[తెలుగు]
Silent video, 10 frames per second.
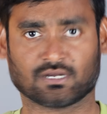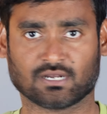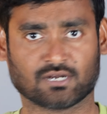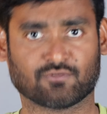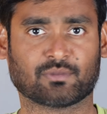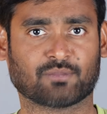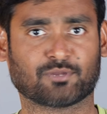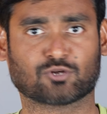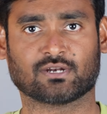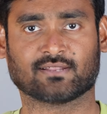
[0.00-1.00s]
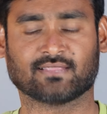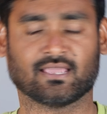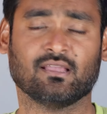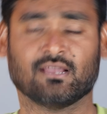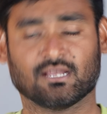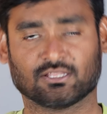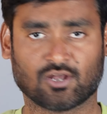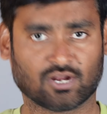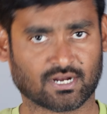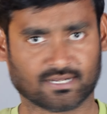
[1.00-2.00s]
అట్లాంటివి ఏమైనా పెట్టుకున్నట్టయితే
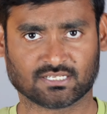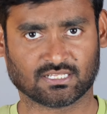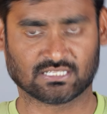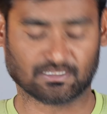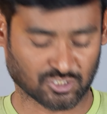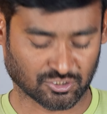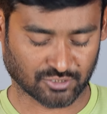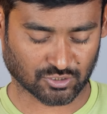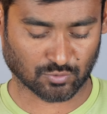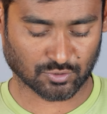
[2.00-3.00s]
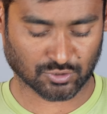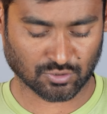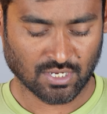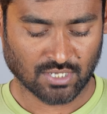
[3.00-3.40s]
దాని కట్టాల్సిన కింద మెన్షన్ చేసుకోవచ్చు